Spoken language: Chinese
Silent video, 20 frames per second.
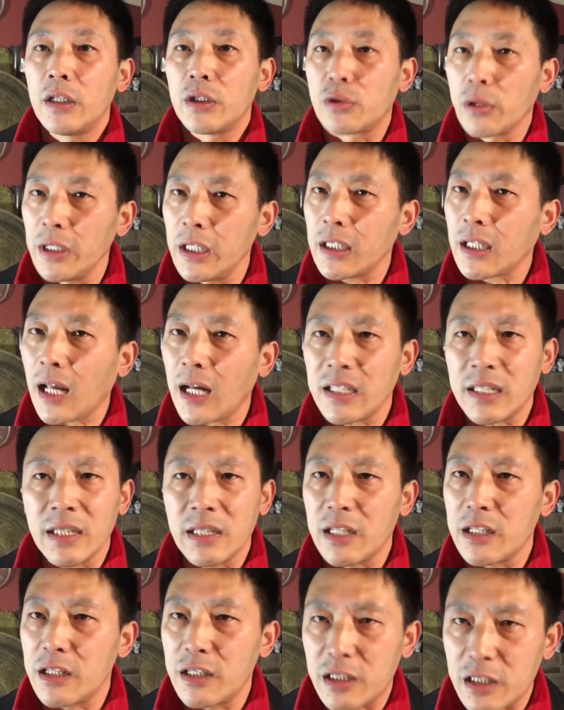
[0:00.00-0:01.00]
所以他
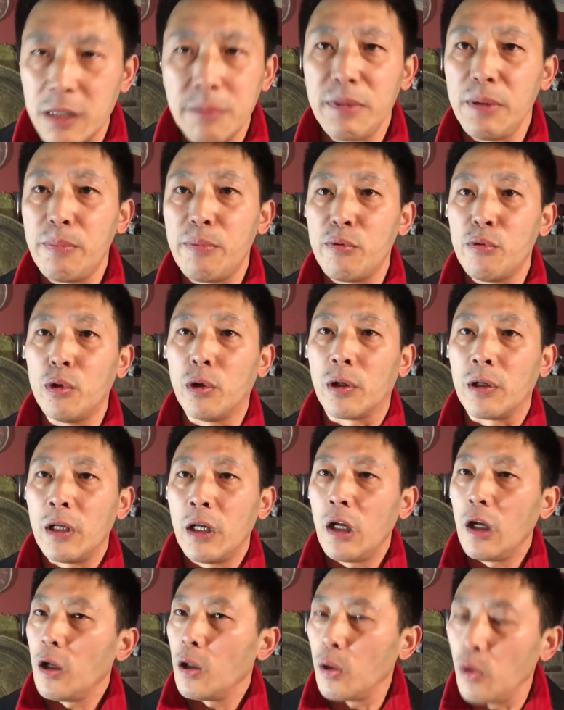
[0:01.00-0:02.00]
现在是执迷不悟。
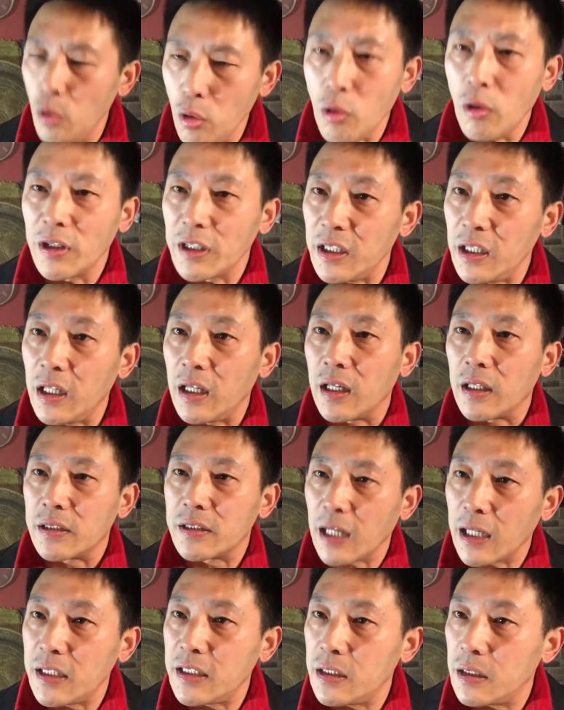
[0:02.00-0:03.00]
如果你
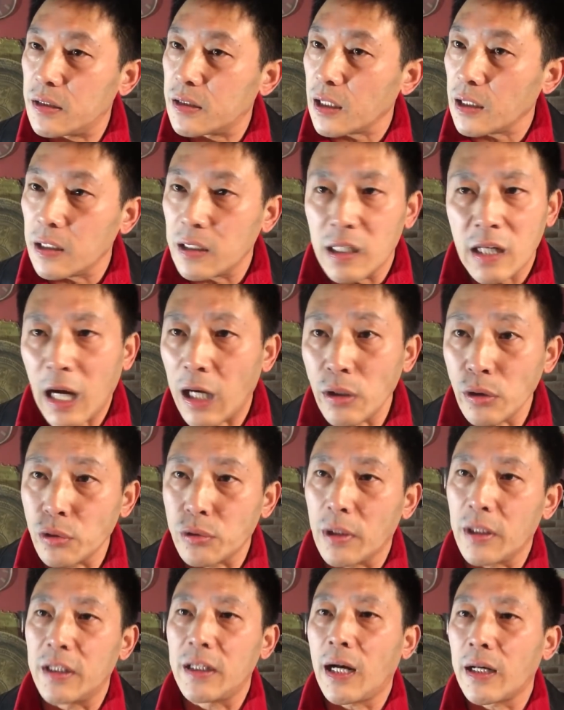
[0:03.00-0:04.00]
在在这个看守
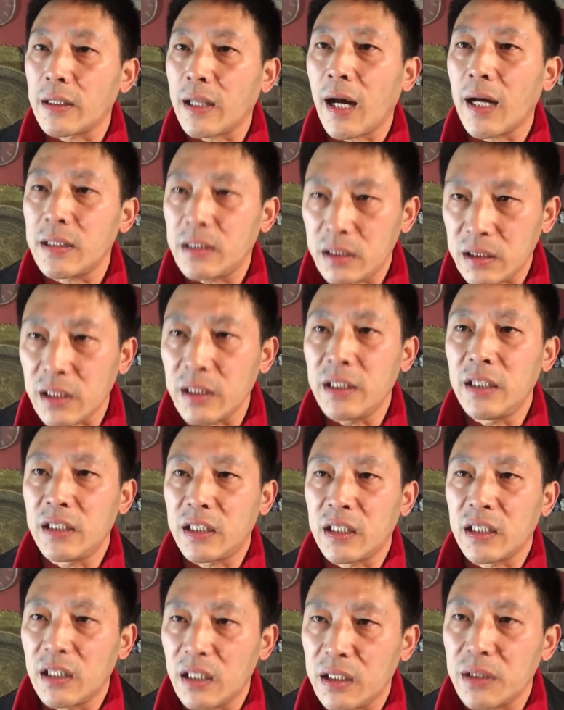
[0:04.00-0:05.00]
所里让他听一
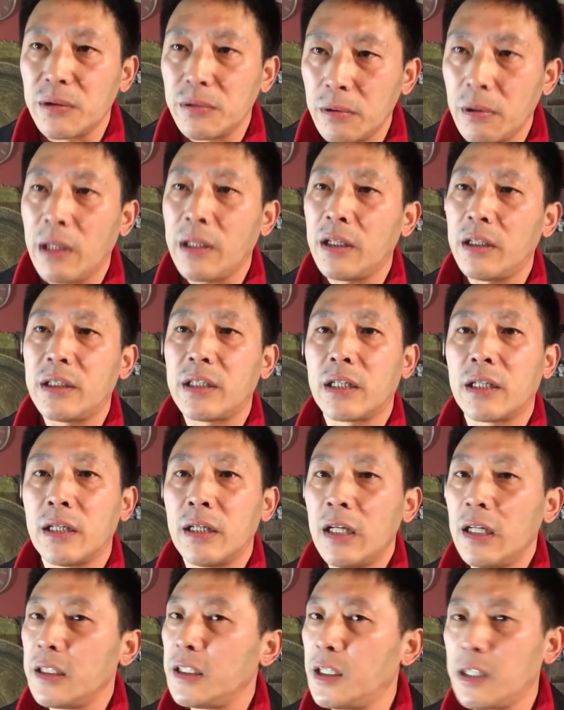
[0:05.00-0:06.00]
听李永宽的这
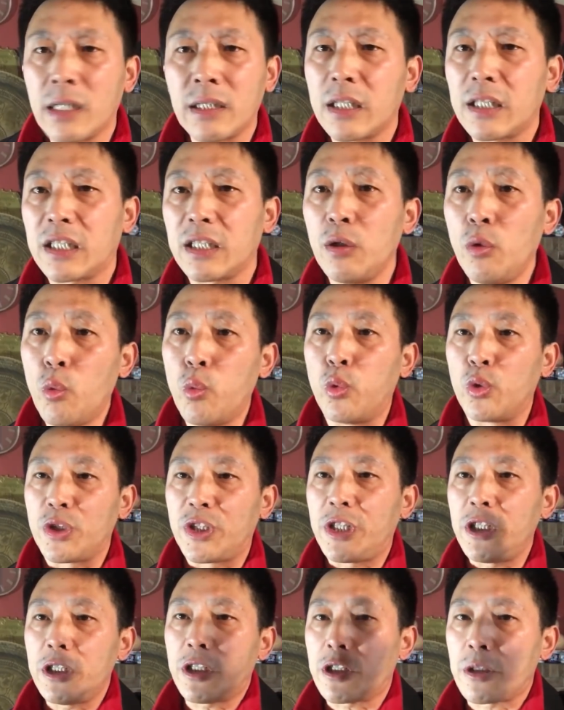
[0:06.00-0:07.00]
个，你让他听五
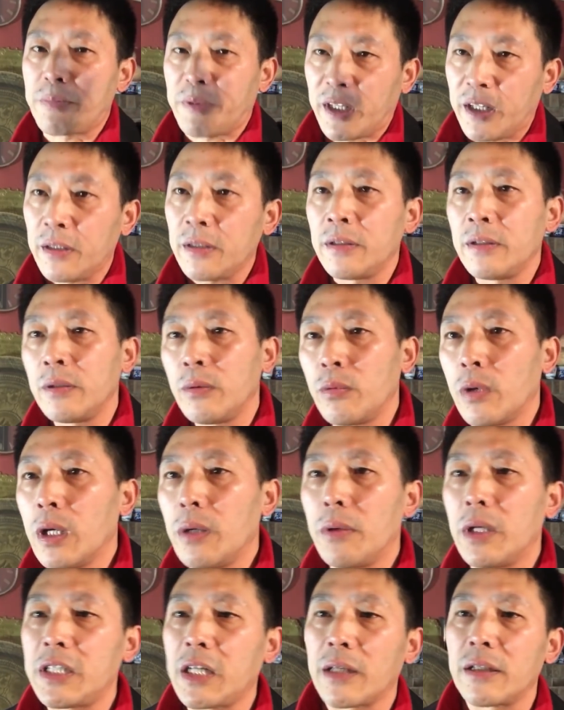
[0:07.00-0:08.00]
期视频，
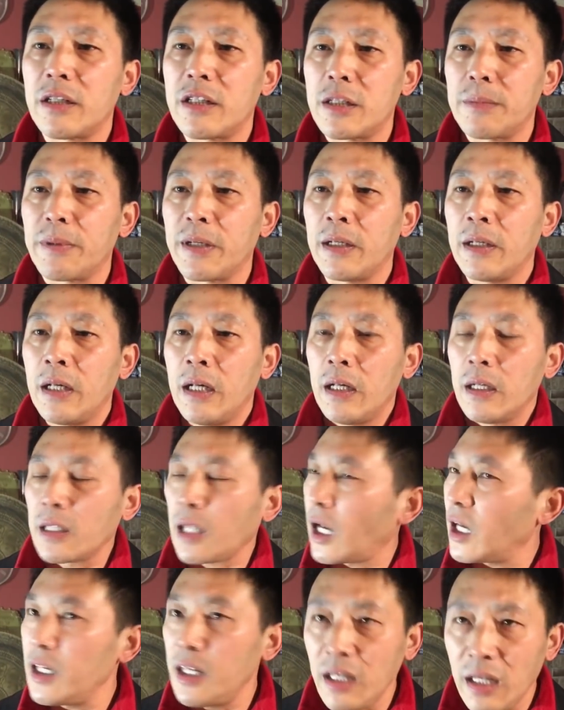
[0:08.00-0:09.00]
我我讲的视频，
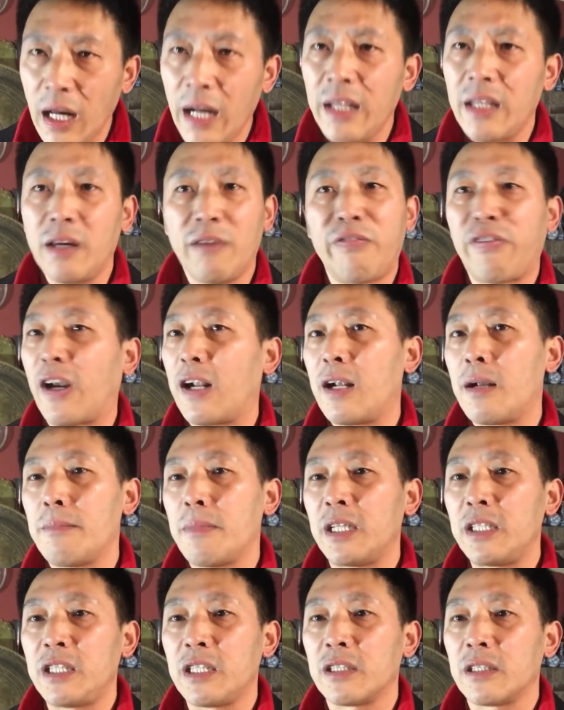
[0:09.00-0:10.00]
他应该能幡然
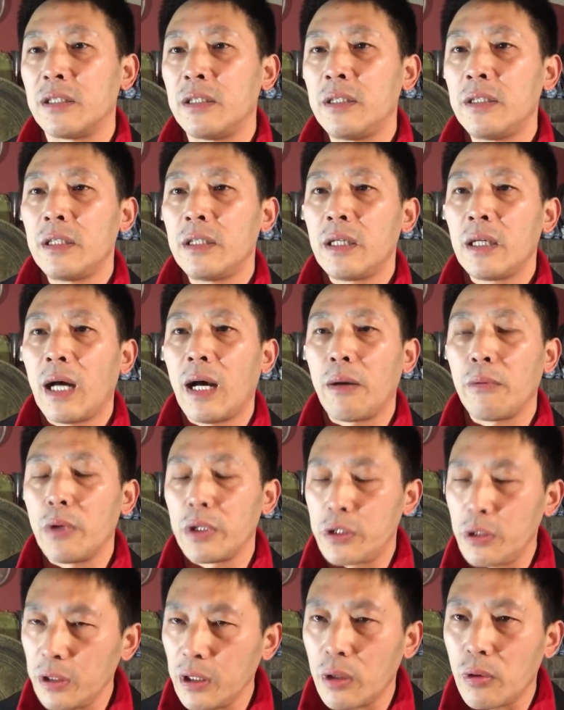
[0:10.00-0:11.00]
猛醒啊！
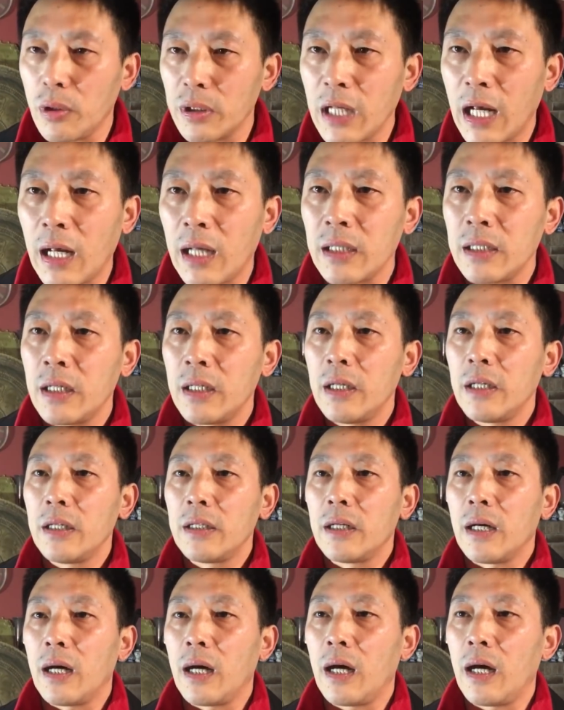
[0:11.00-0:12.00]
我觉得国家
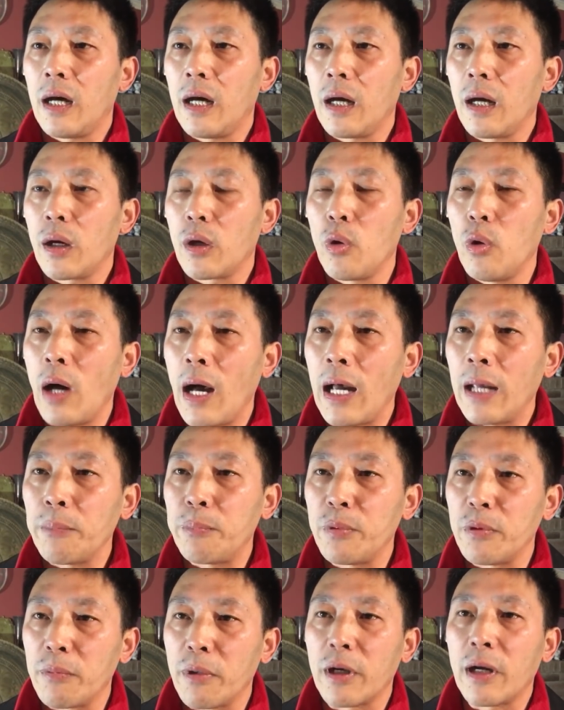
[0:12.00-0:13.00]
啊，公
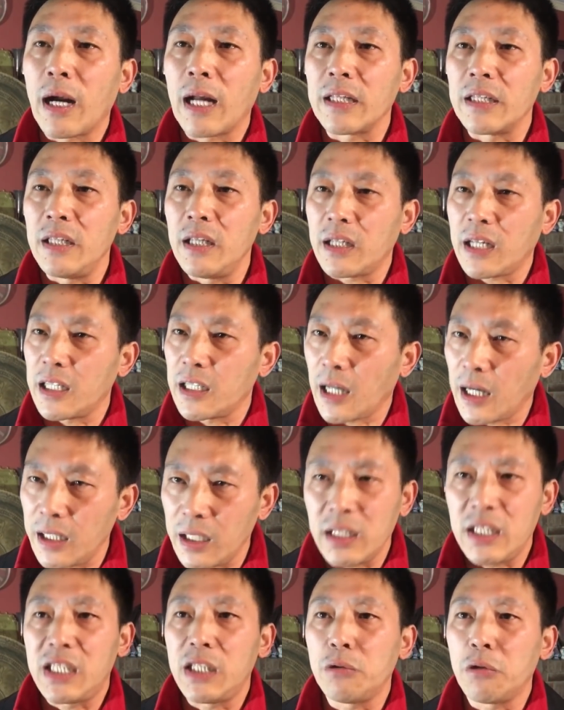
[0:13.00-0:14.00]
安部门啊，你给他一
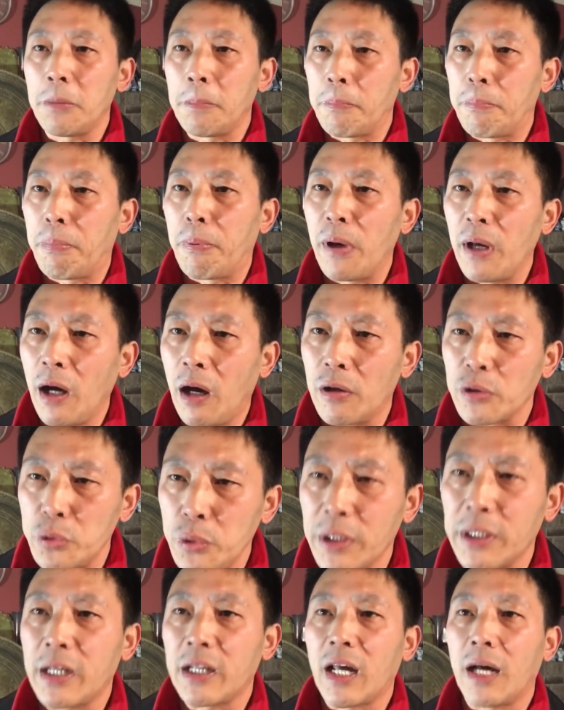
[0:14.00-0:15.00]
个机会，不要
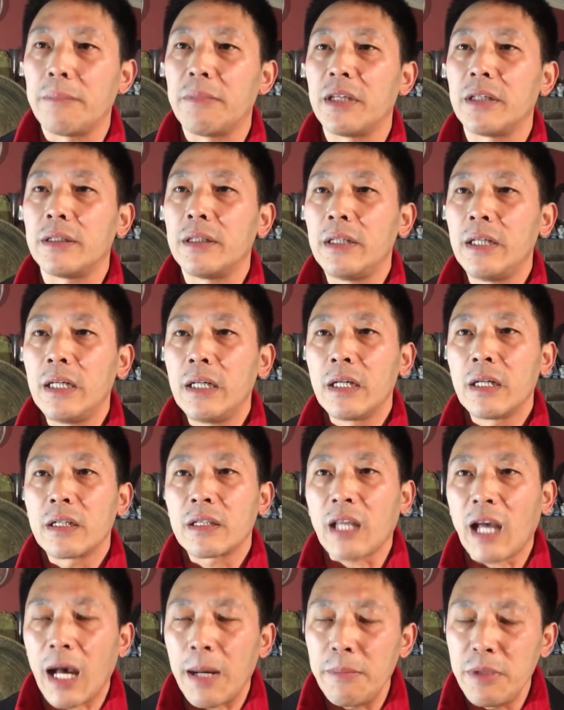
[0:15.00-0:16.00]
虐待他们，
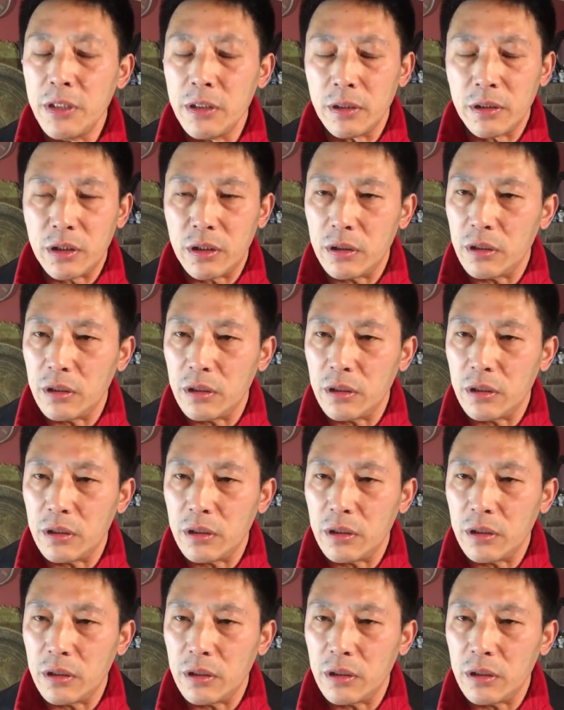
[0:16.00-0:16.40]
他们。